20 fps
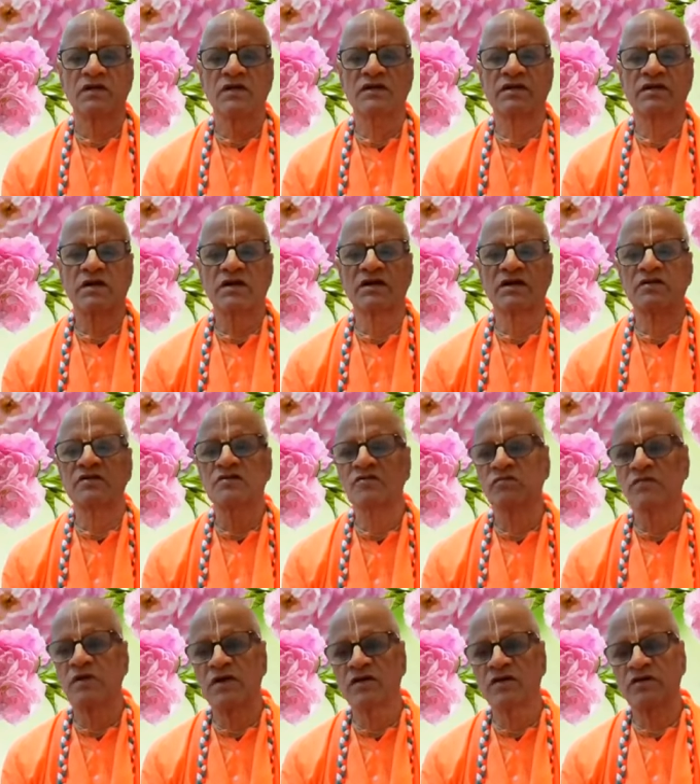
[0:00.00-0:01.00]
এটাকে একটু
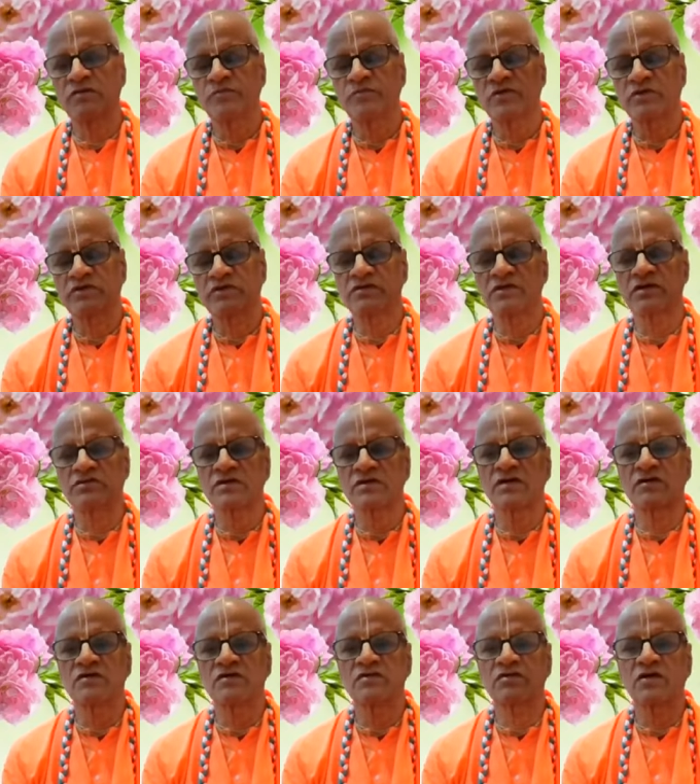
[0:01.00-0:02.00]
ভালো করে
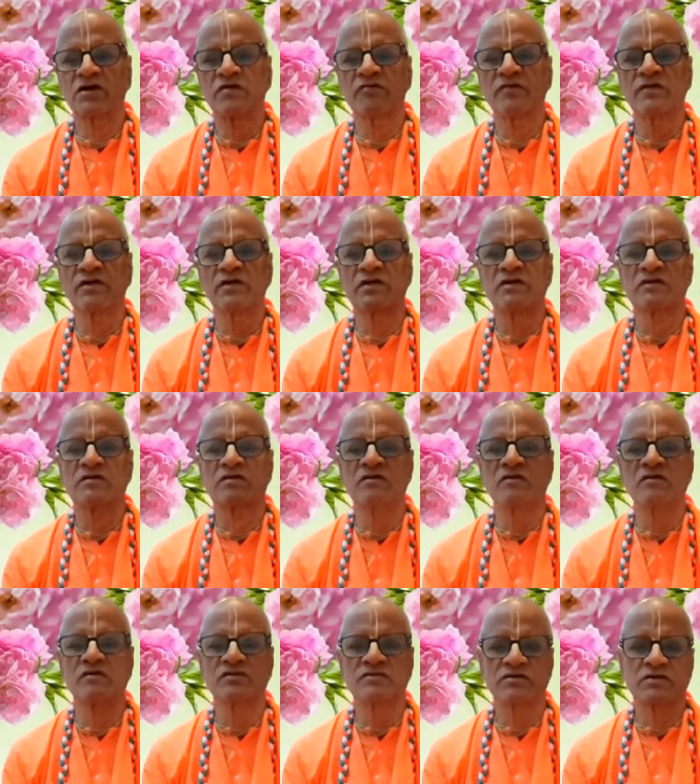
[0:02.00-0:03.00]
পর্যালোচনা করতে হবে
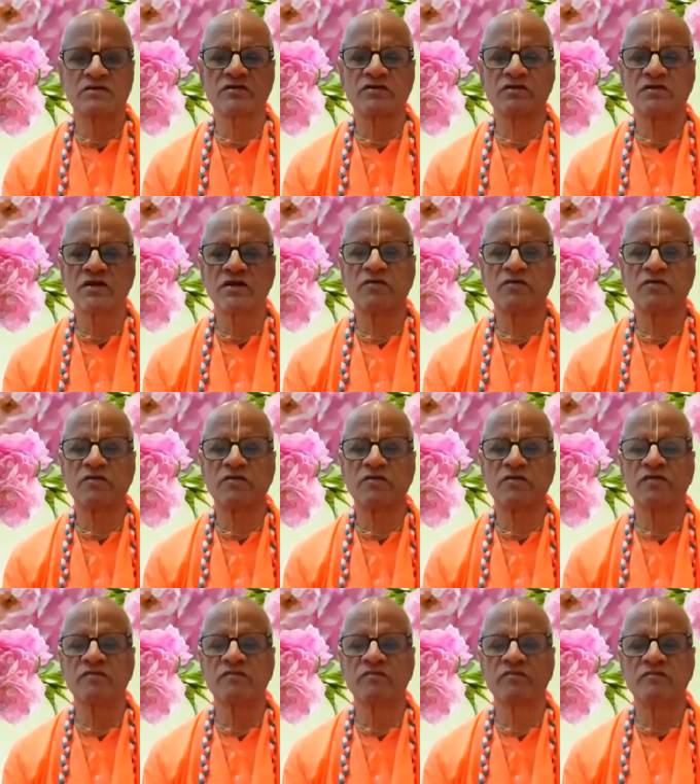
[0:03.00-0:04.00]
কলচার করতে হবে
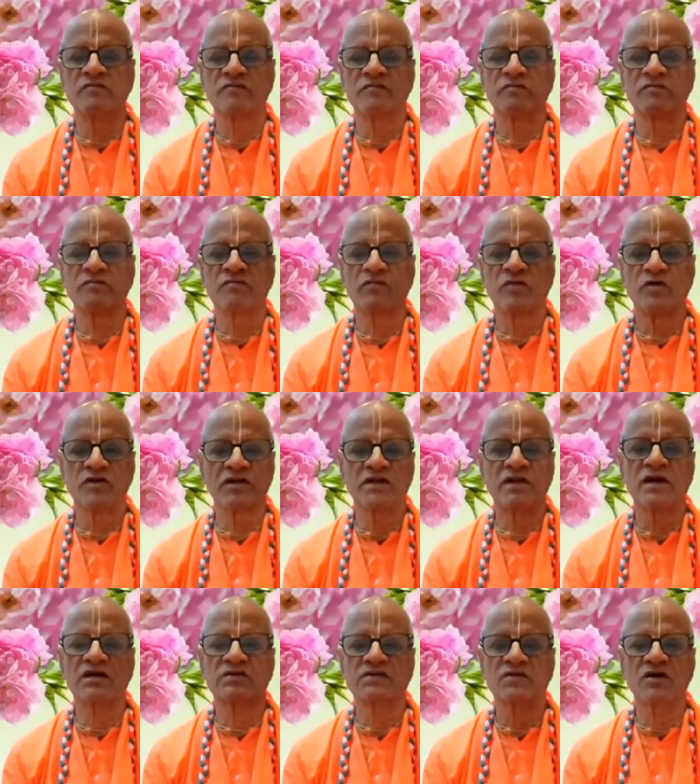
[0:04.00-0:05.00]
মনে
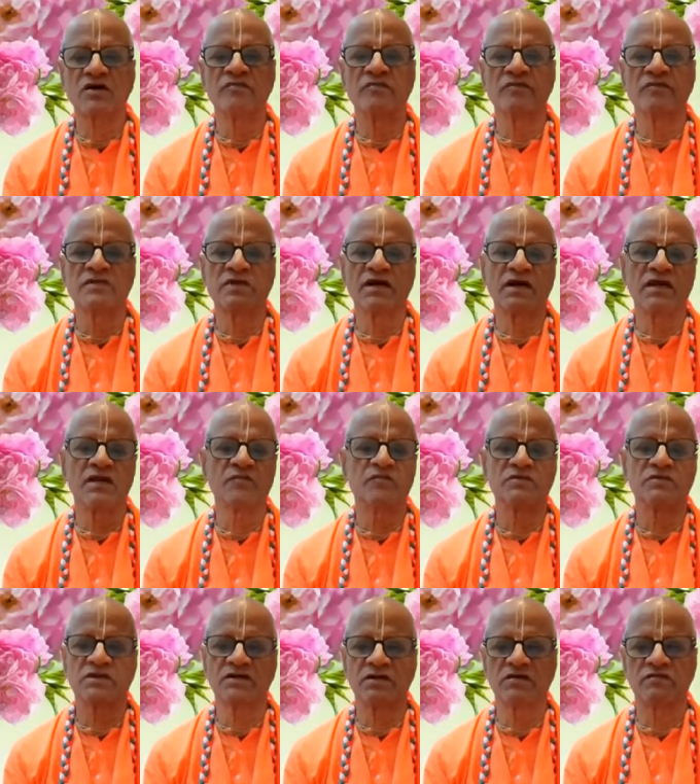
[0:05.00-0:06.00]
রাখতে হবে তাহলে
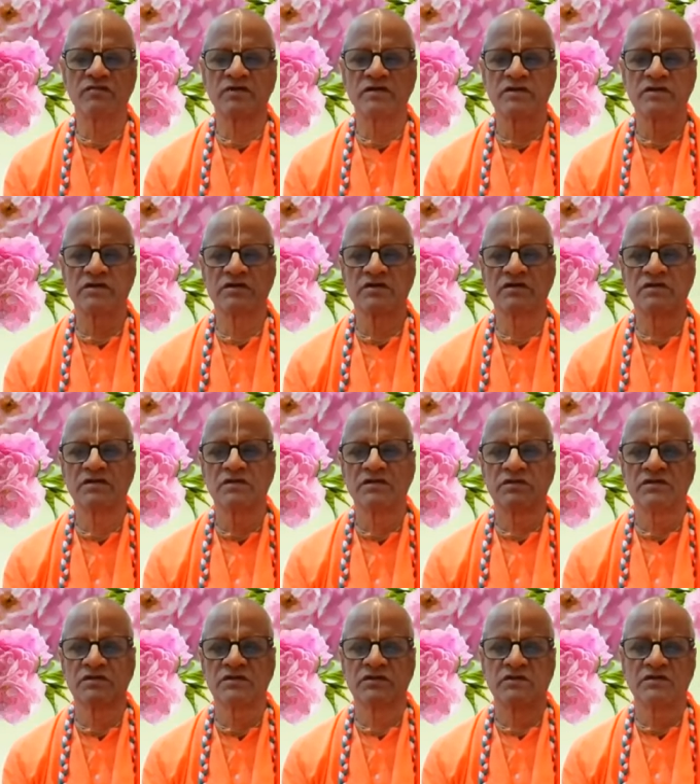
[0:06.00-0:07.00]
বোঝা যাবে
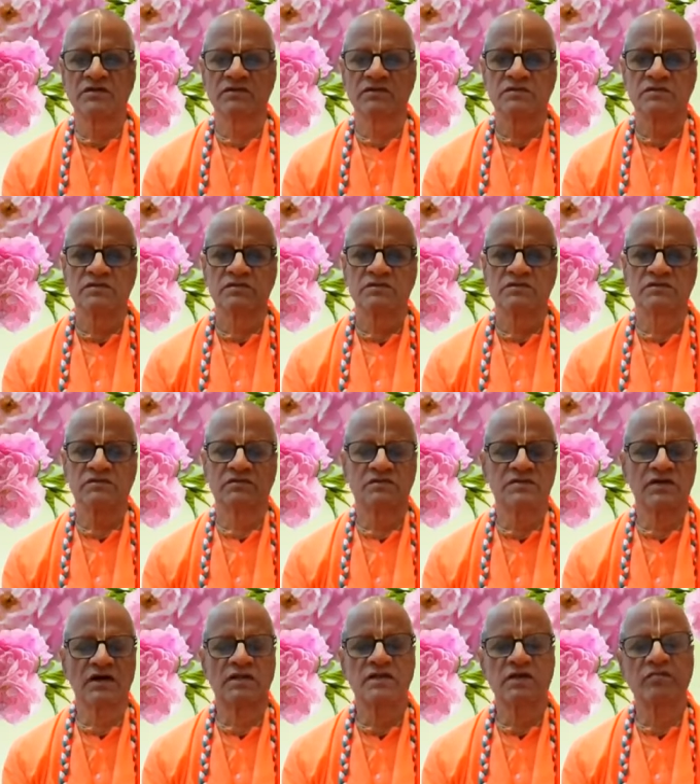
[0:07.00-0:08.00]
তো
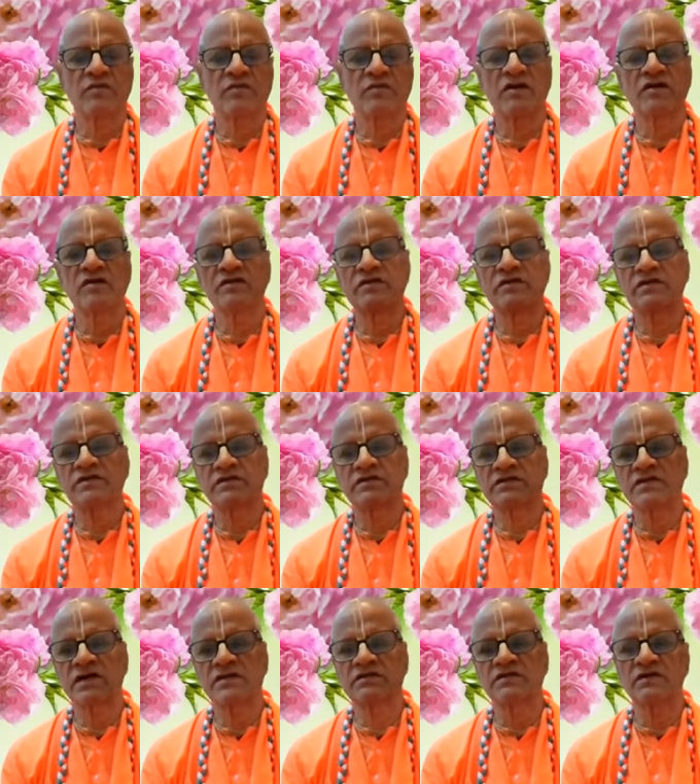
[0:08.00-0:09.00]
যাদের ভালো
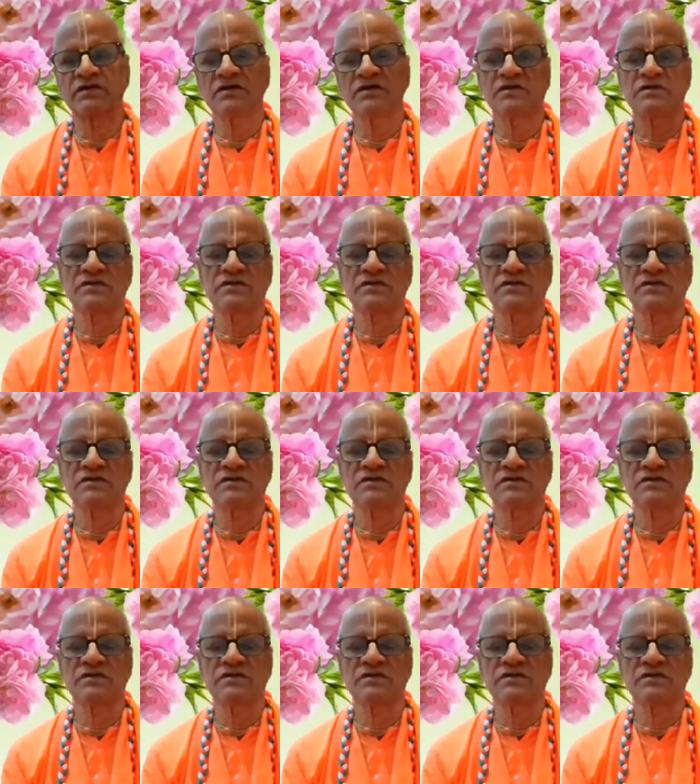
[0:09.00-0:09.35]
ইন্টারেস্ট আছে